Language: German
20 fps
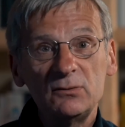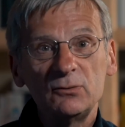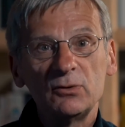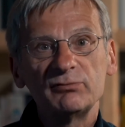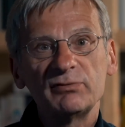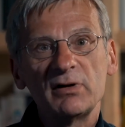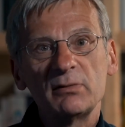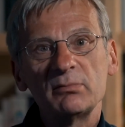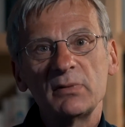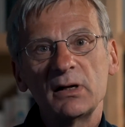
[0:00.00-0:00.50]

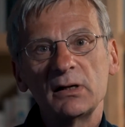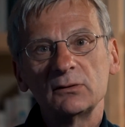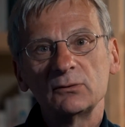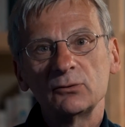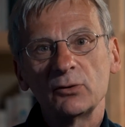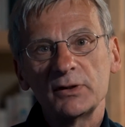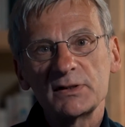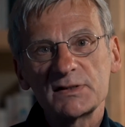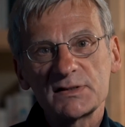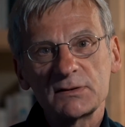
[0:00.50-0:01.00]
November
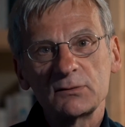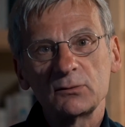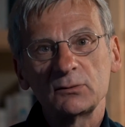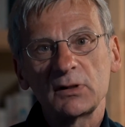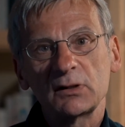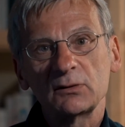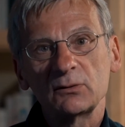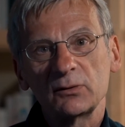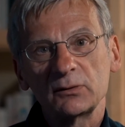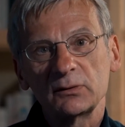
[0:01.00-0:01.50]

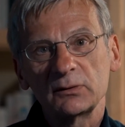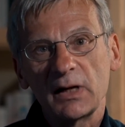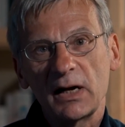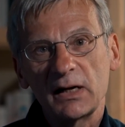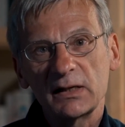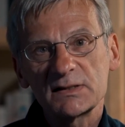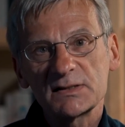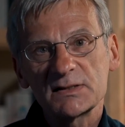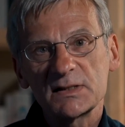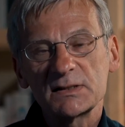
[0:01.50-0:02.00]

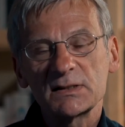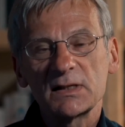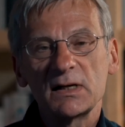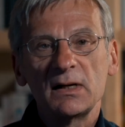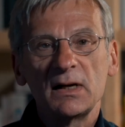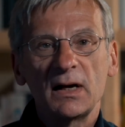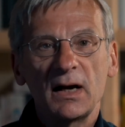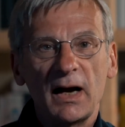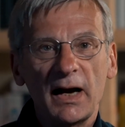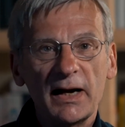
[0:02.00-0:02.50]
1989
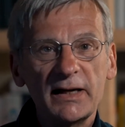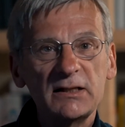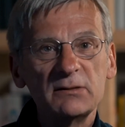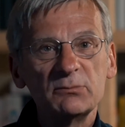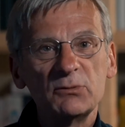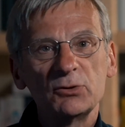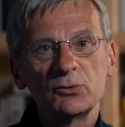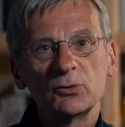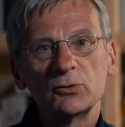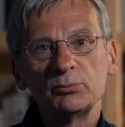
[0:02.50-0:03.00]
eine
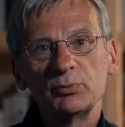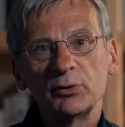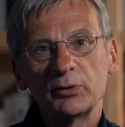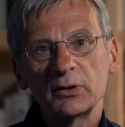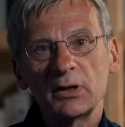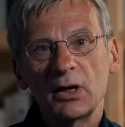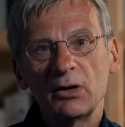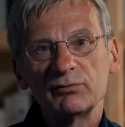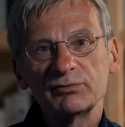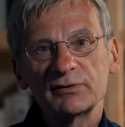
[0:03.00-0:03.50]
Million
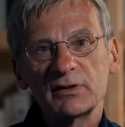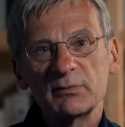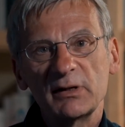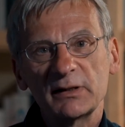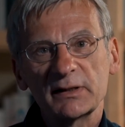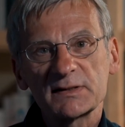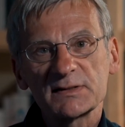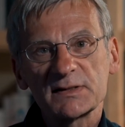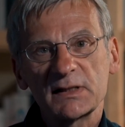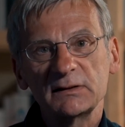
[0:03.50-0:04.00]
Bürger auf dem
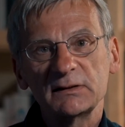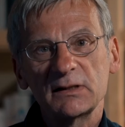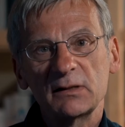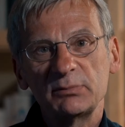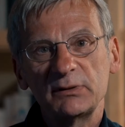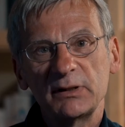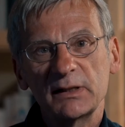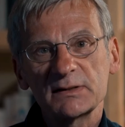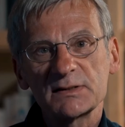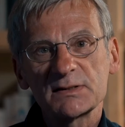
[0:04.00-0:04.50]

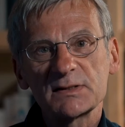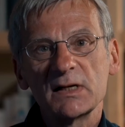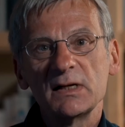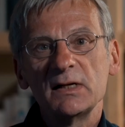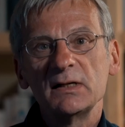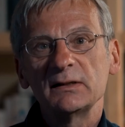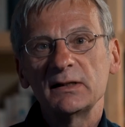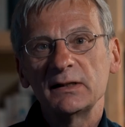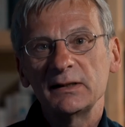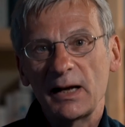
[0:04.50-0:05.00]
Alexanderplatz
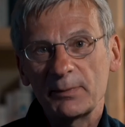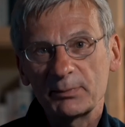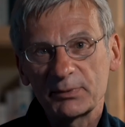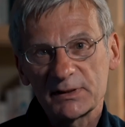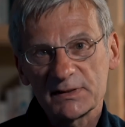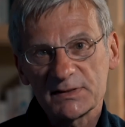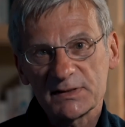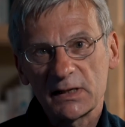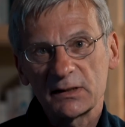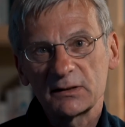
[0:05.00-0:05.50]
den
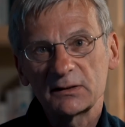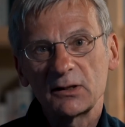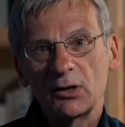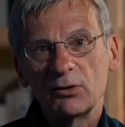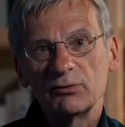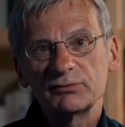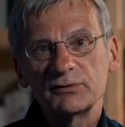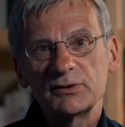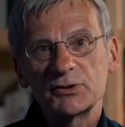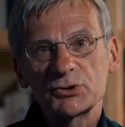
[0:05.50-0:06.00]
Abgesang
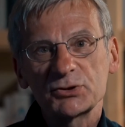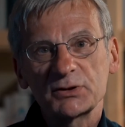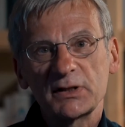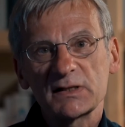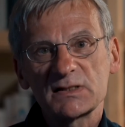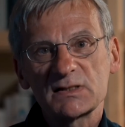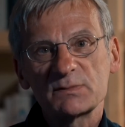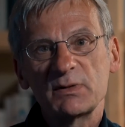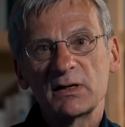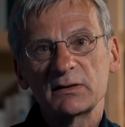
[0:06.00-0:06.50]
auf die
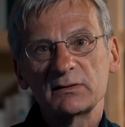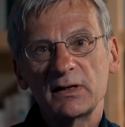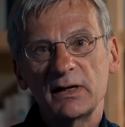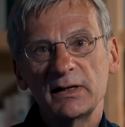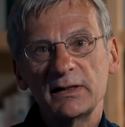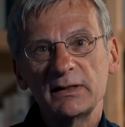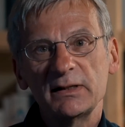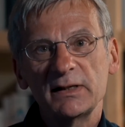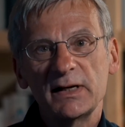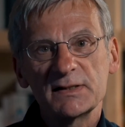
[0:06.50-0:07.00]

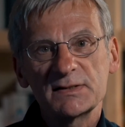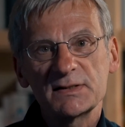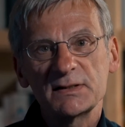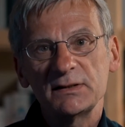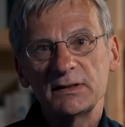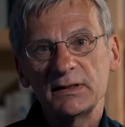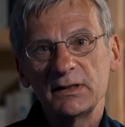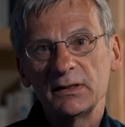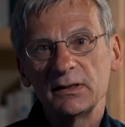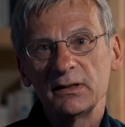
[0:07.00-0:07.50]
Staatspartei
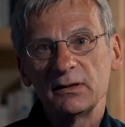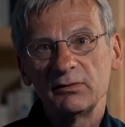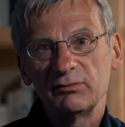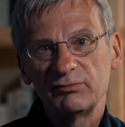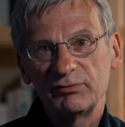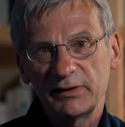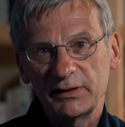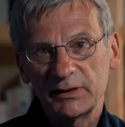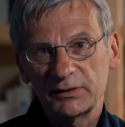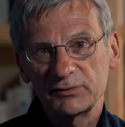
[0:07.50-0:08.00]
SED
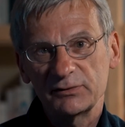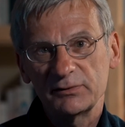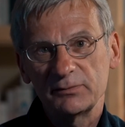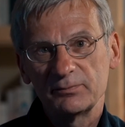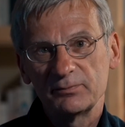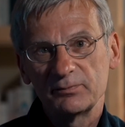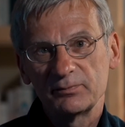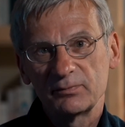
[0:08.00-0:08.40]
feierte.